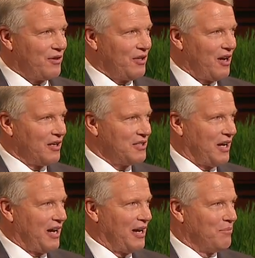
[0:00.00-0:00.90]
Я
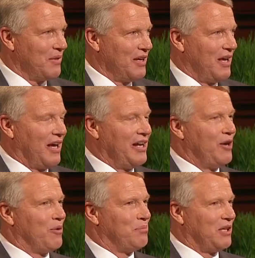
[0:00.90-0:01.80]
сказал,
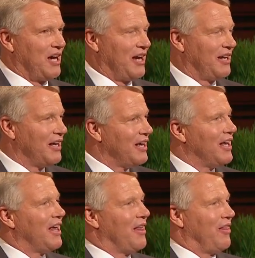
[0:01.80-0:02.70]
давно этого не делал.
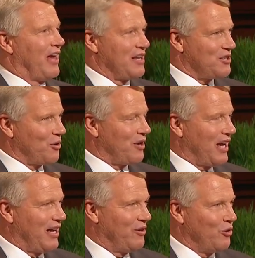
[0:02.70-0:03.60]
Он
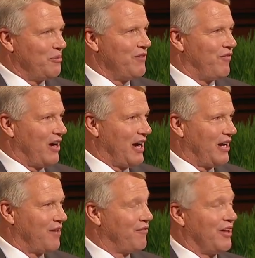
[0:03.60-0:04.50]
ответил,
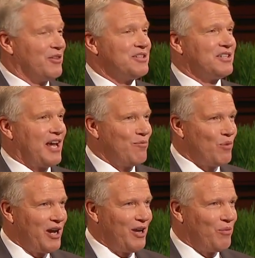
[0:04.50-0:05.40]
«Ничего
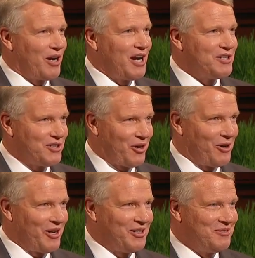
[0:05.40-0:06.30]
страшного, вы справитесь.
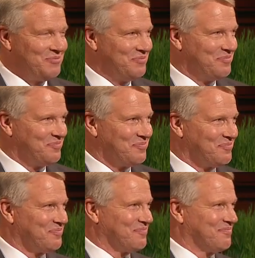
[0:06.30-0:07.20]
Я тоже
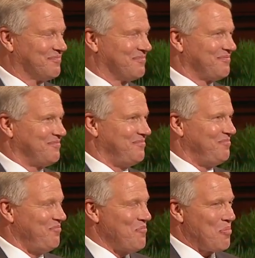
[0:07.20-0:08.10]
поначалу как так
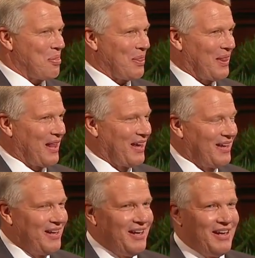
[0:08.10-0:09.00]
себя чувств...
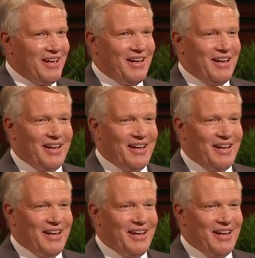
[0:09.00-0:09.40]
ощущал».